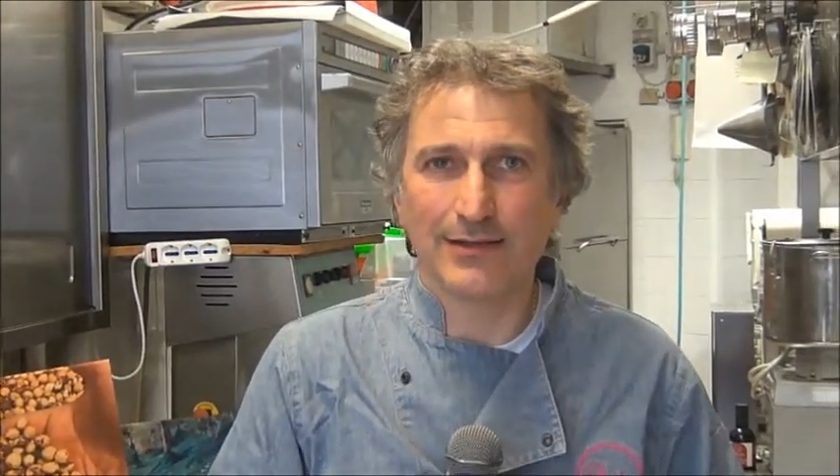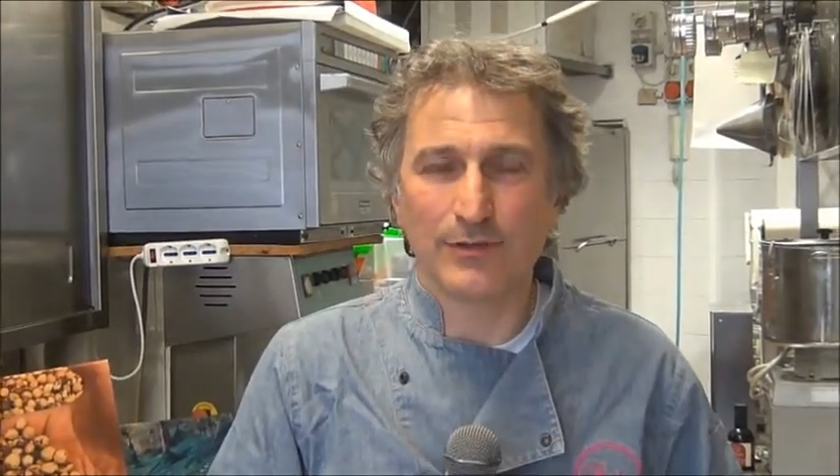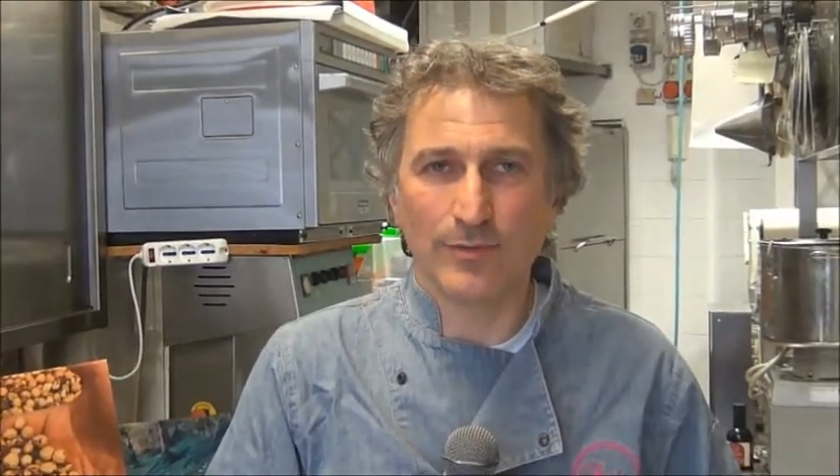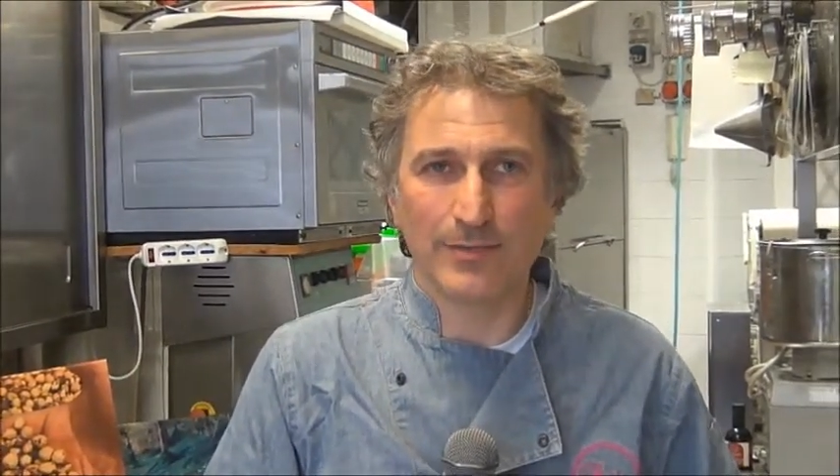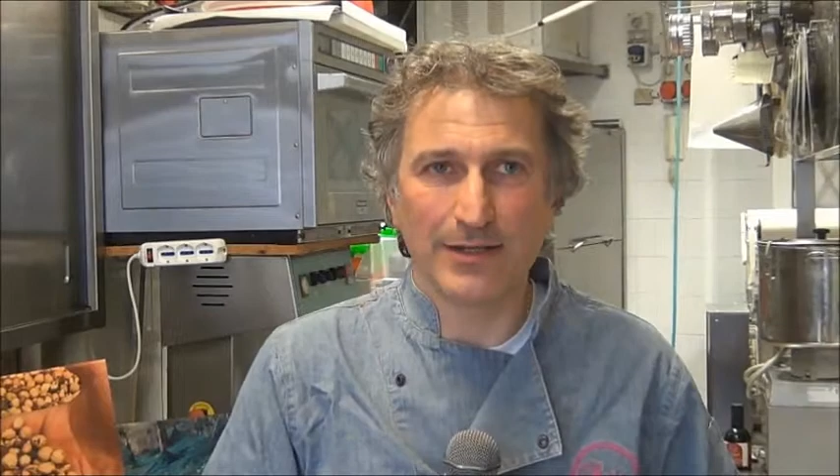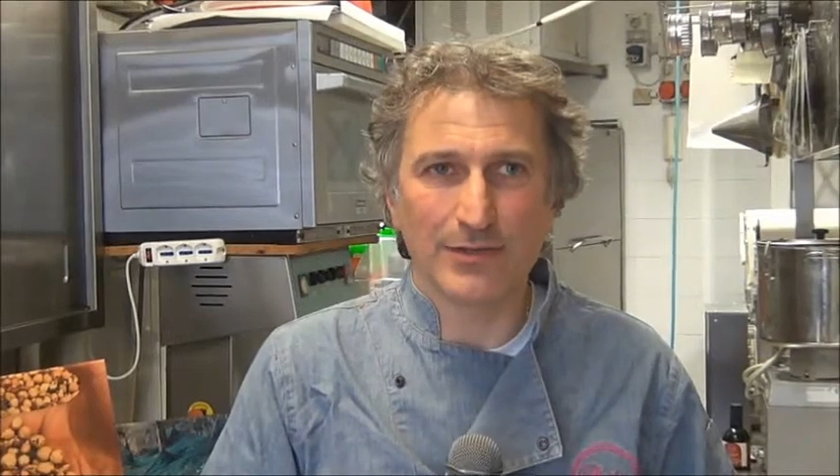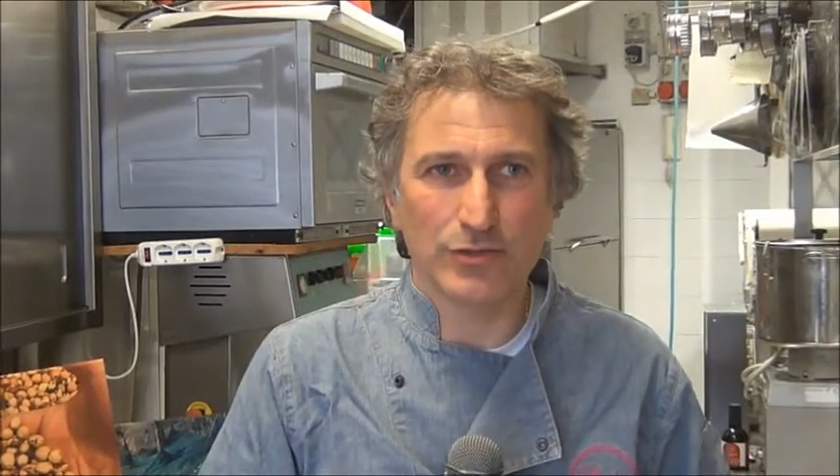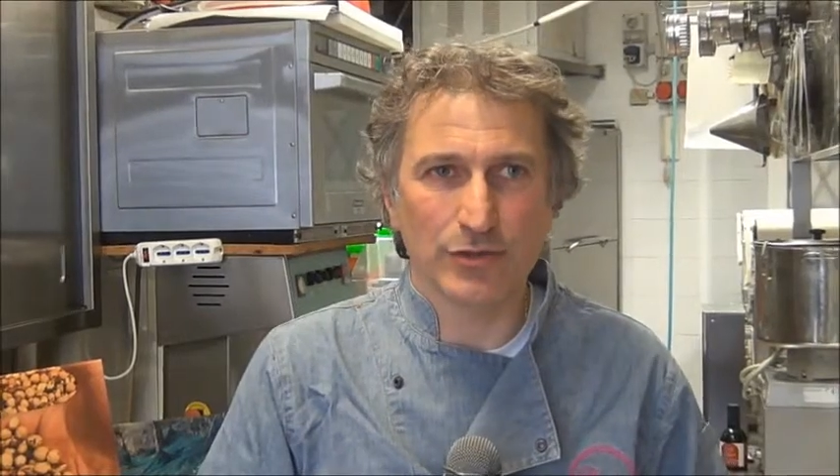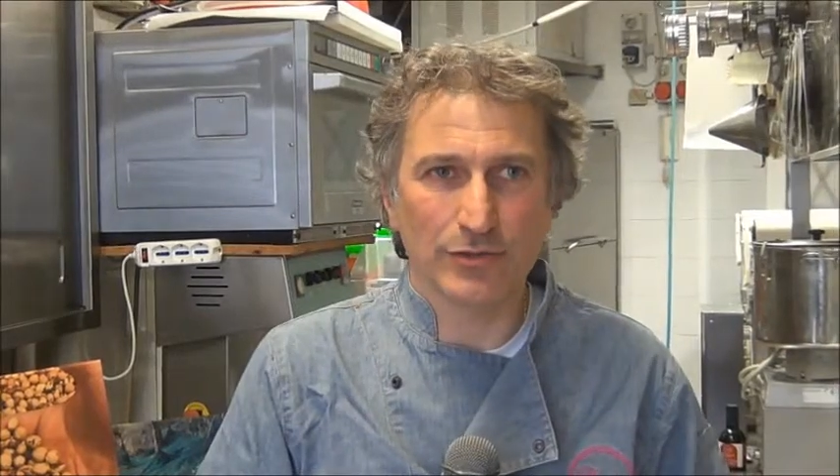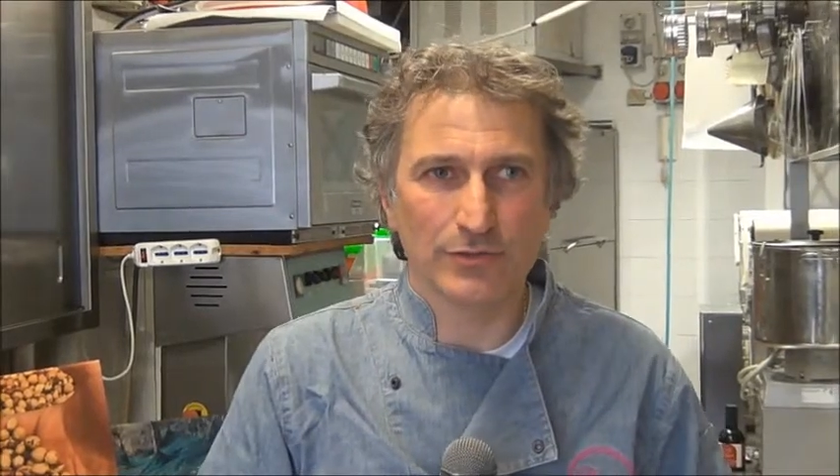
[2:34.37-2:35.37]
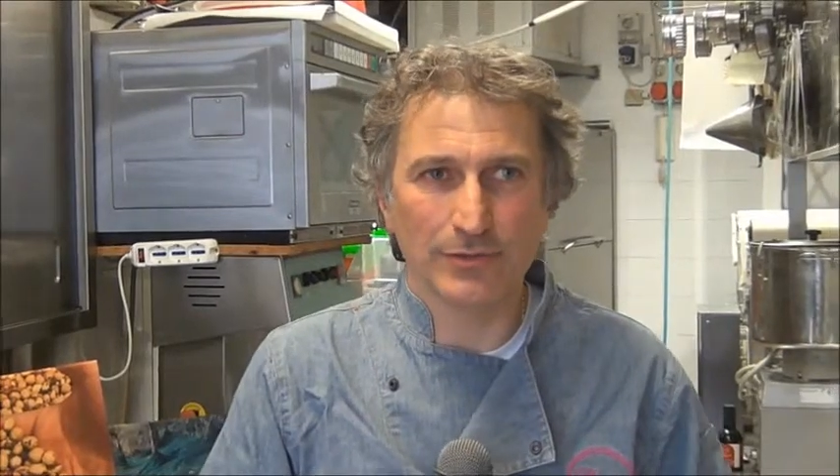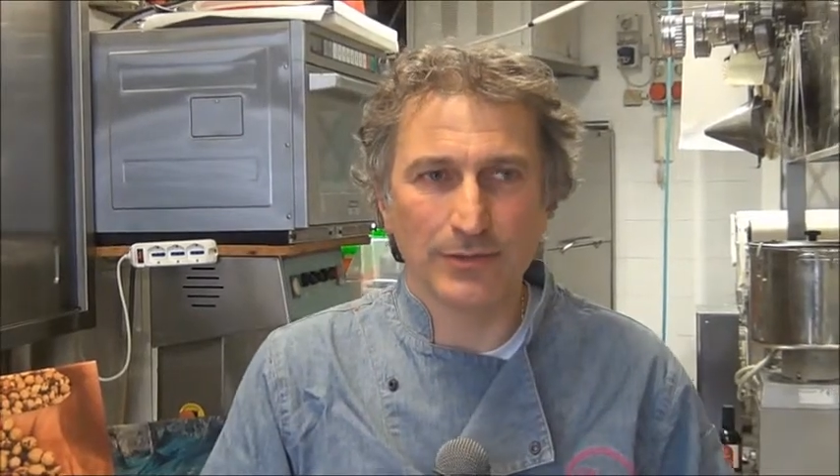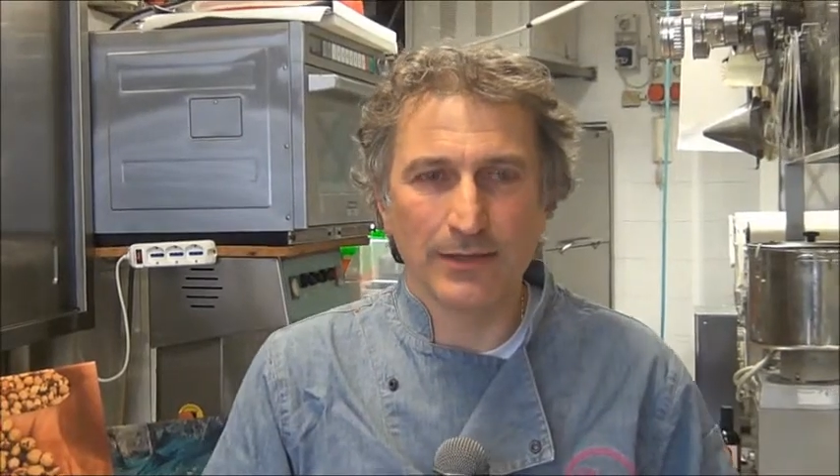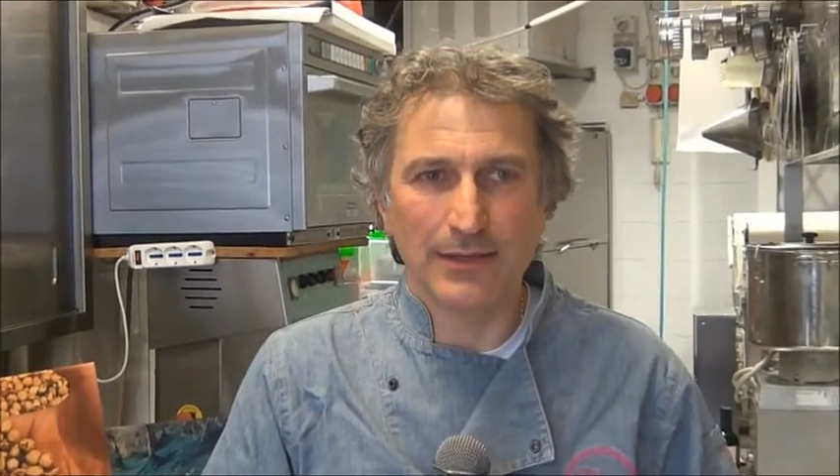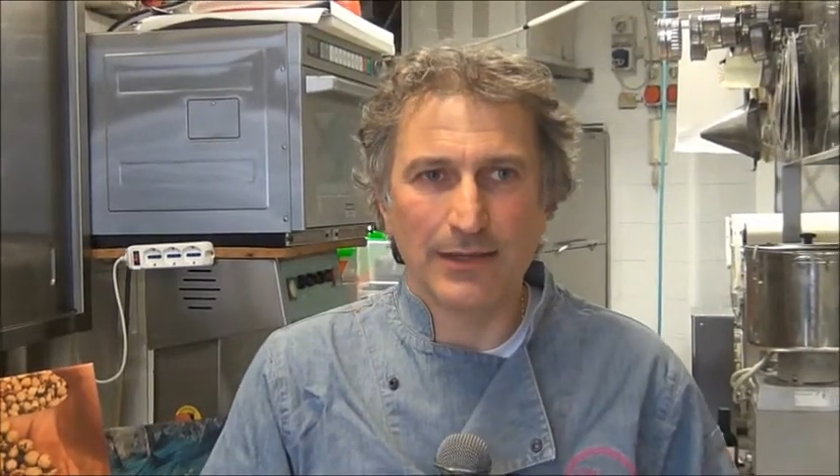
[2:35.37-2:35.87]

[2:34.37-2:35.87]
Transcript: nel 2018